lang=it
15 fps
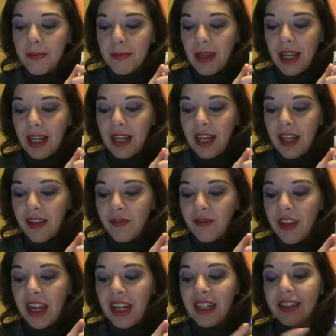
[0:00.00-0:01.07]
ml
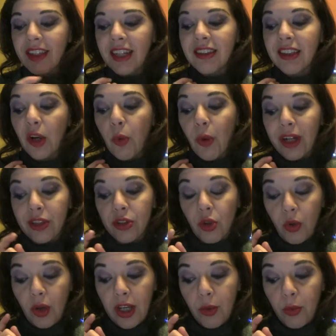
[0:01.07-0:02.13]
viene
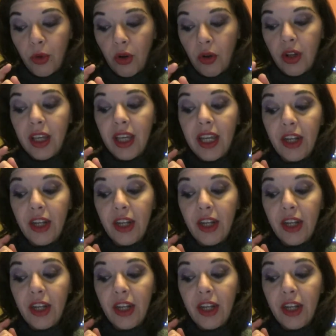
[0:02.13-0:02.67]
34,99 euro,